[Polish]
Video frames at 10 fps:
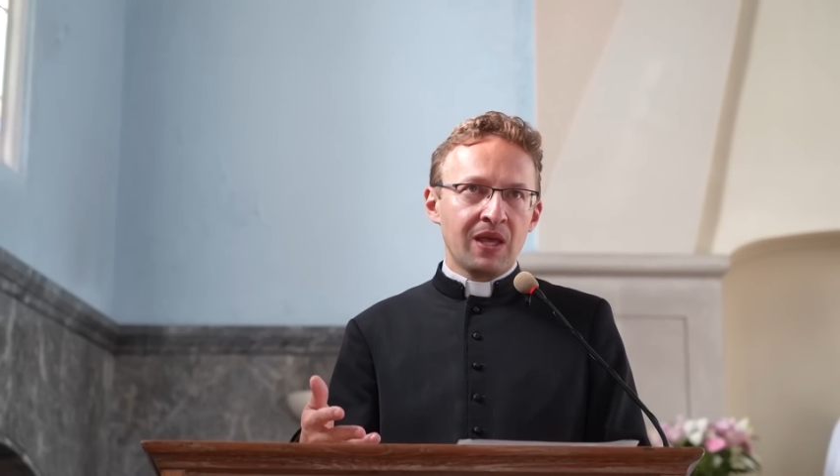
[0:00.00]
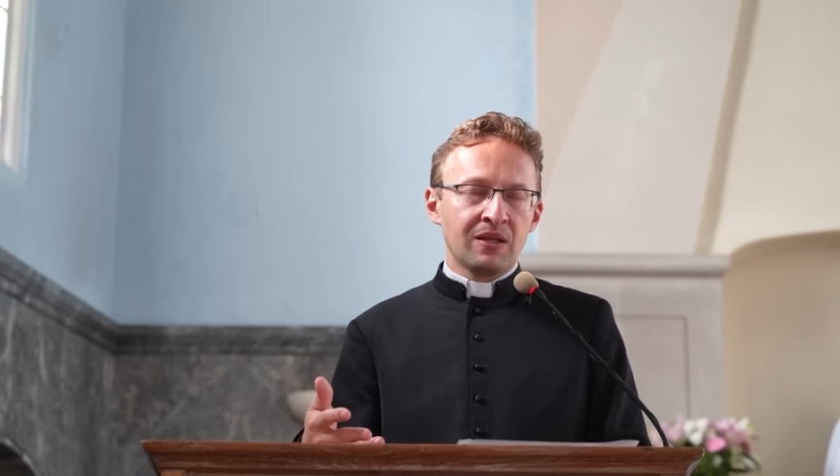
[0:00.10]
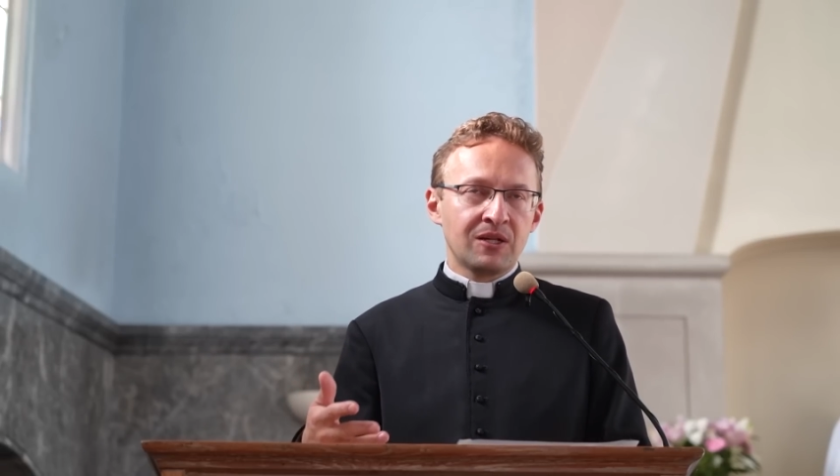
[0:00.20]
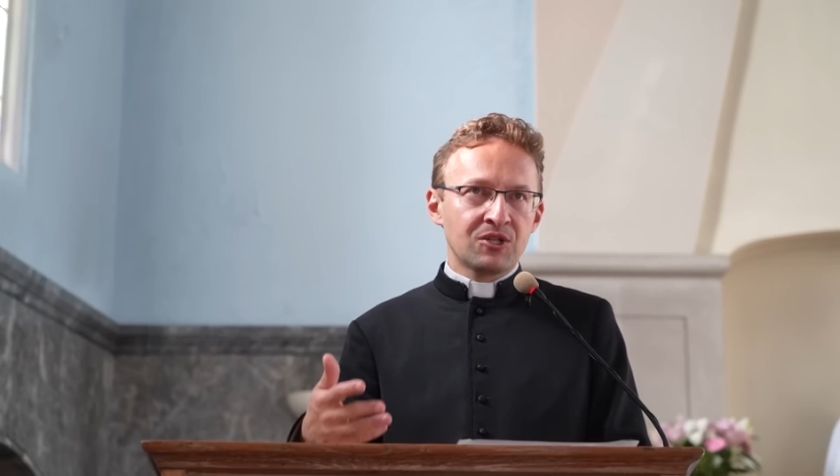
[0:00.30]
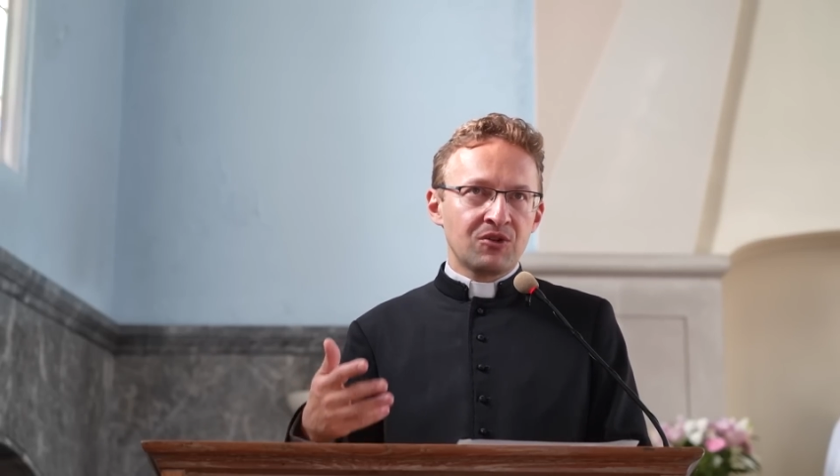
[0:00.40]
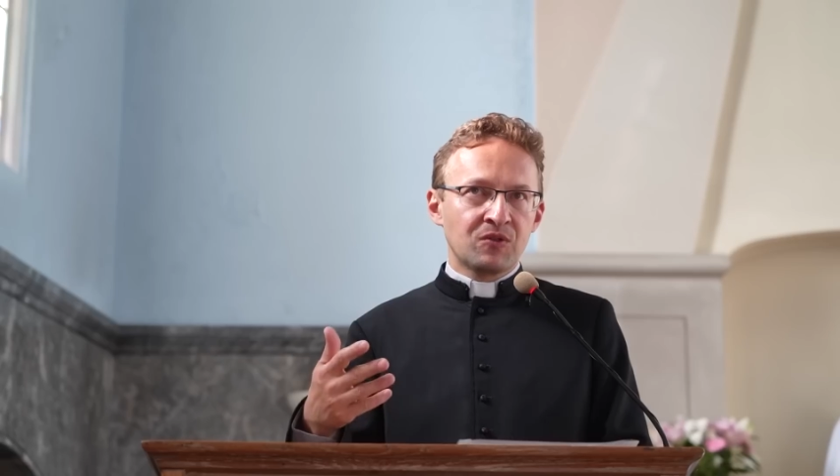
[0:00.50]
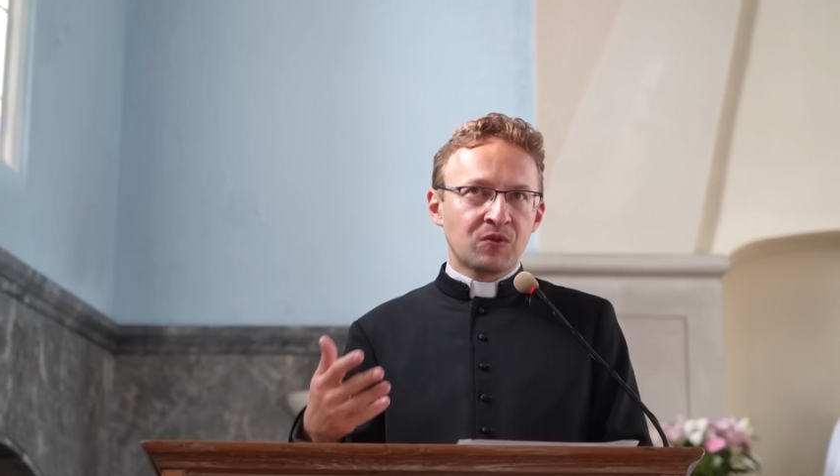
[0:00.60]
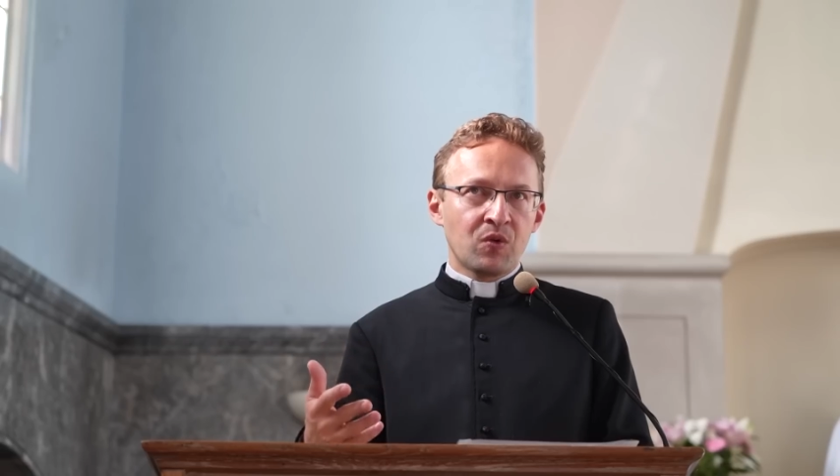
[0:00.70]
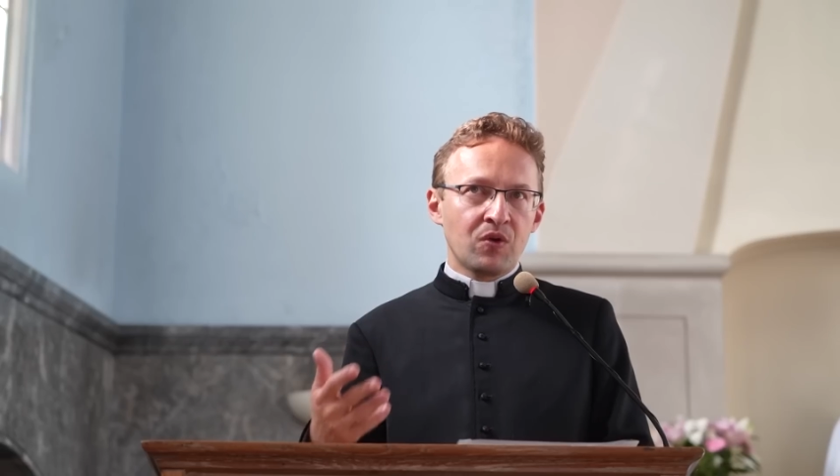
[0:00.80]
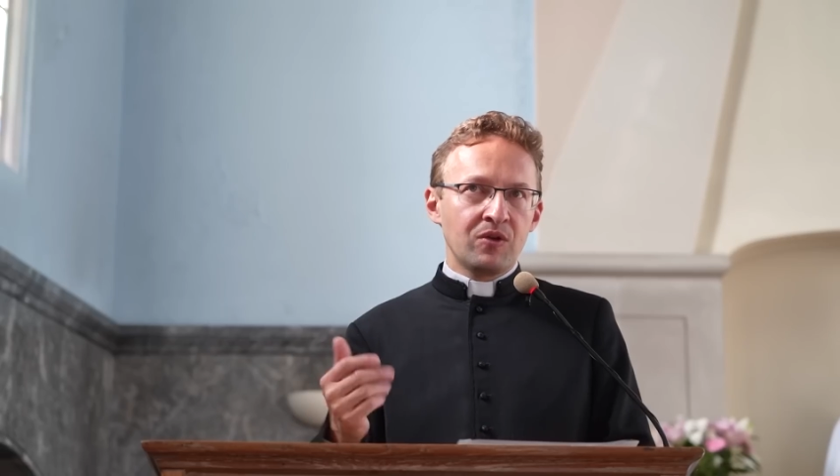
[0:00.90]
a dlaczego
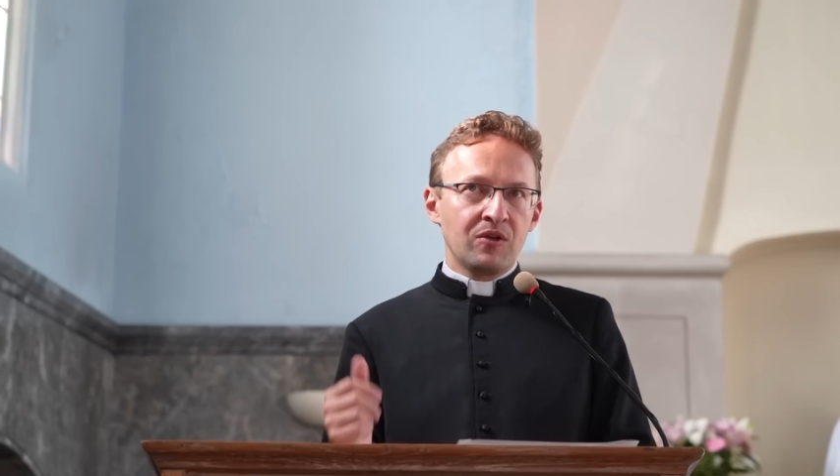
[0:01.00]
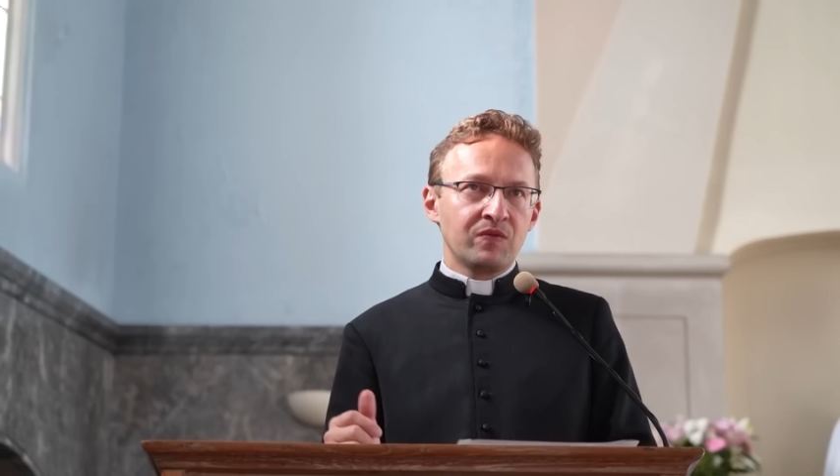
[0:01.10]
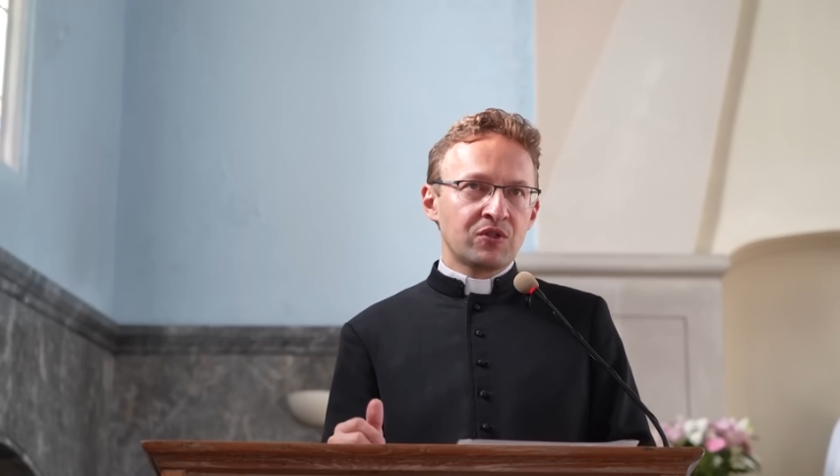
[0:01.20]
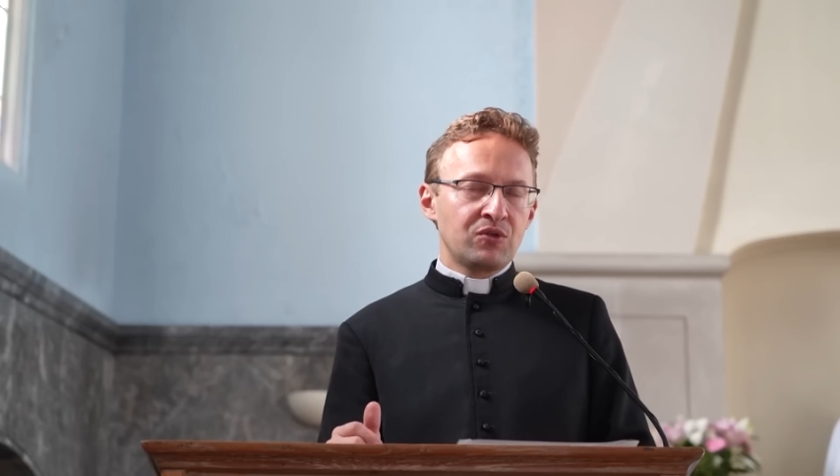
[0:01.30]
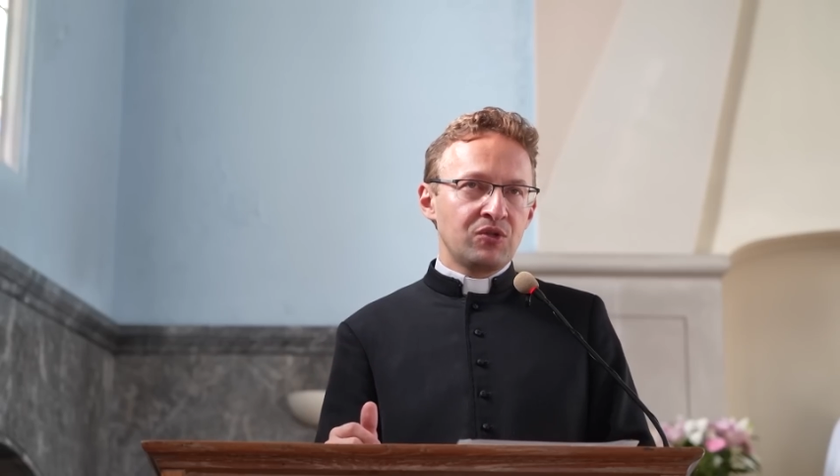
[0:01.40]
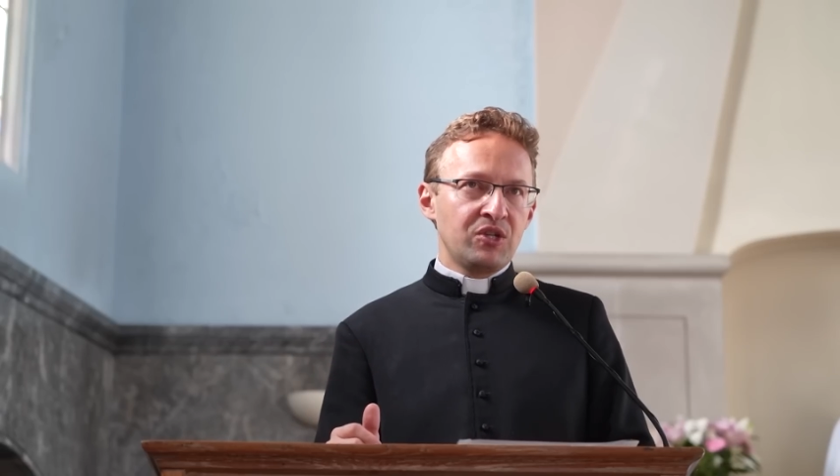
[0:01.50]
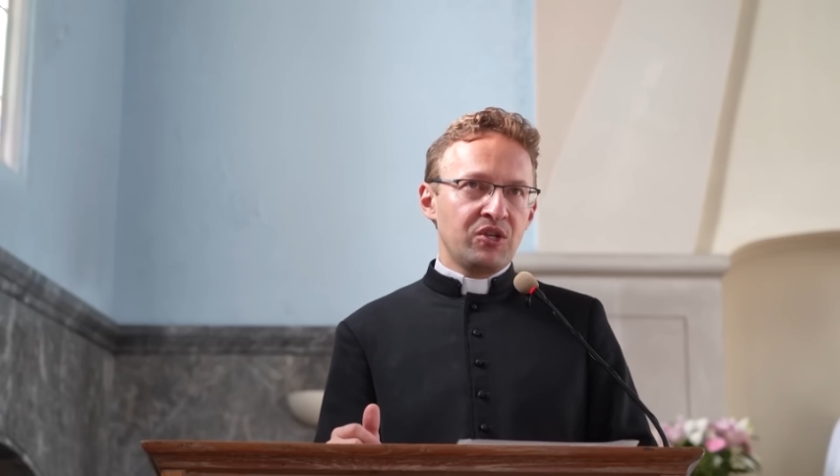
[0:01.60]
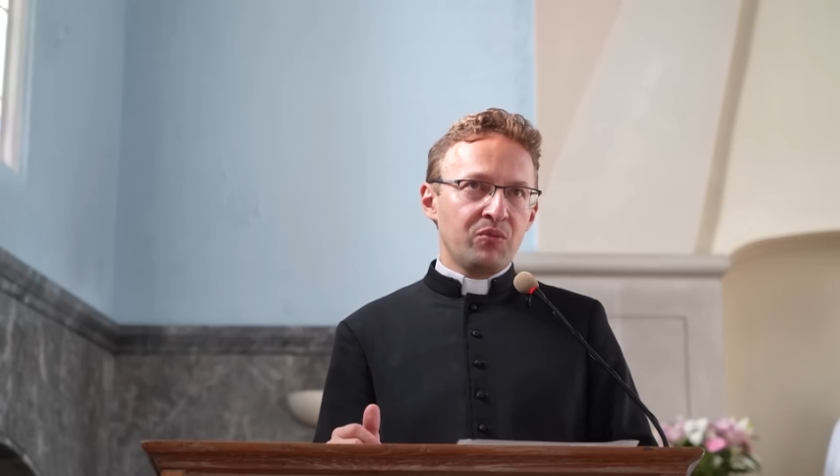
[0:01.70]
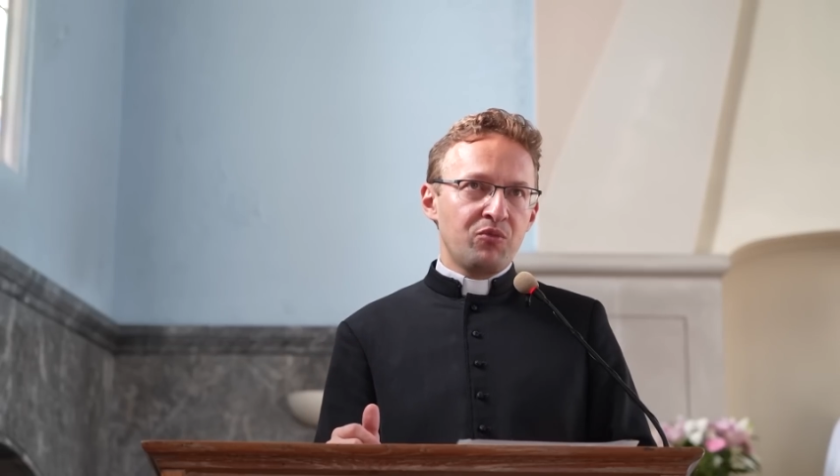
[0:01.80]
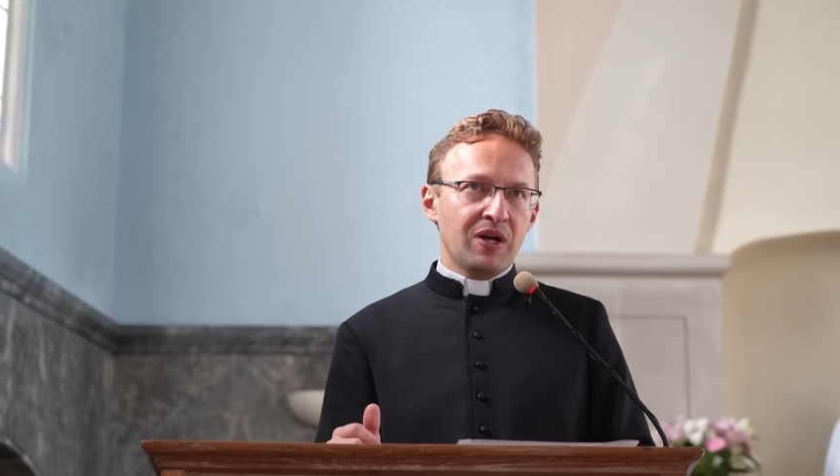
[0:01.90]
zło w życiu się
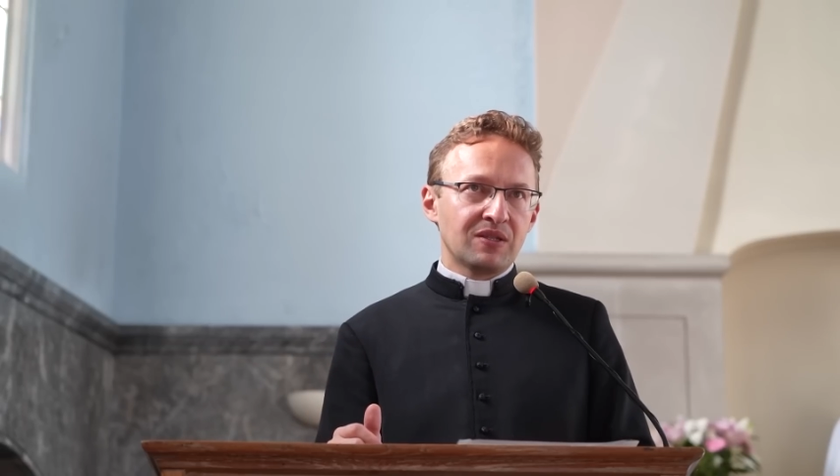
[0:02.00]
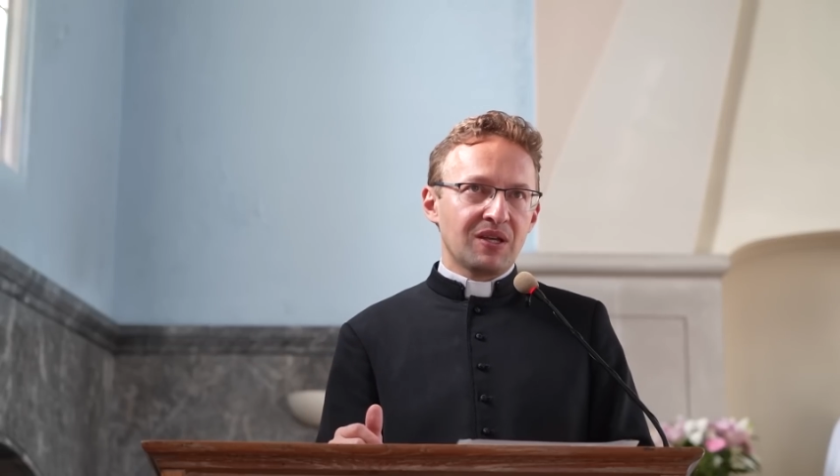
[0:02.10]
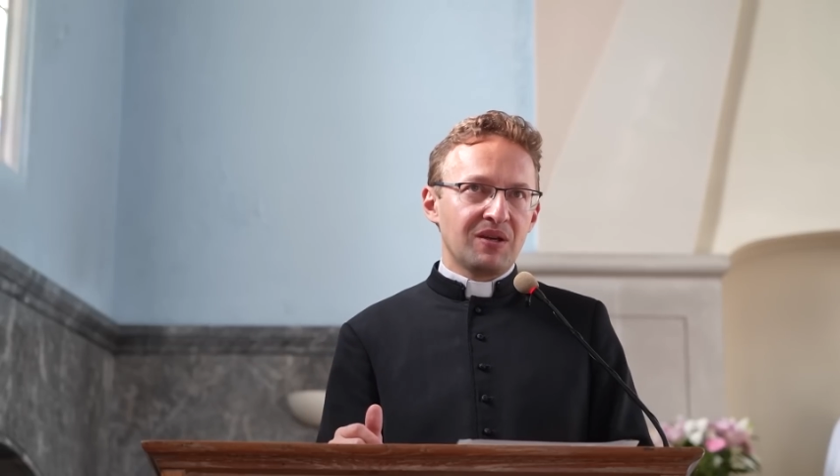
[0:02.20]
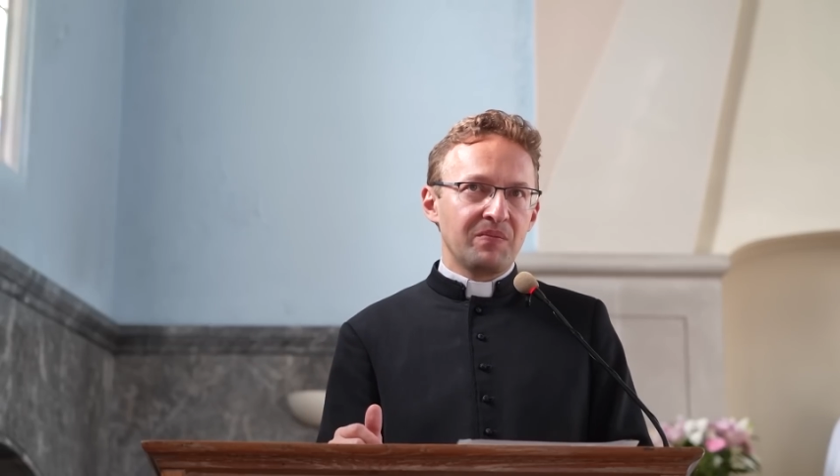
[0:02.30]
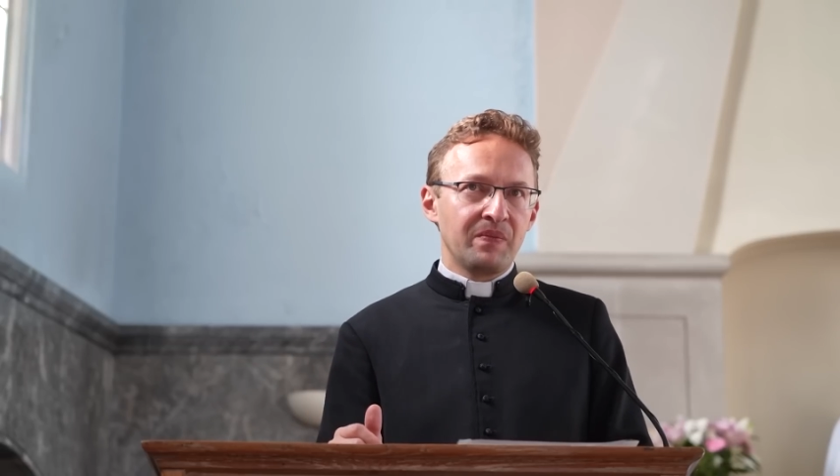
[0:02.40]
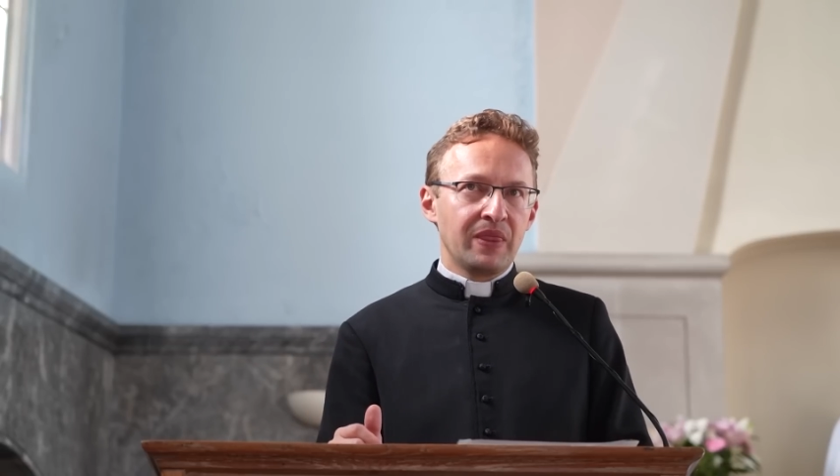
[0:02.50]
nie opłaca.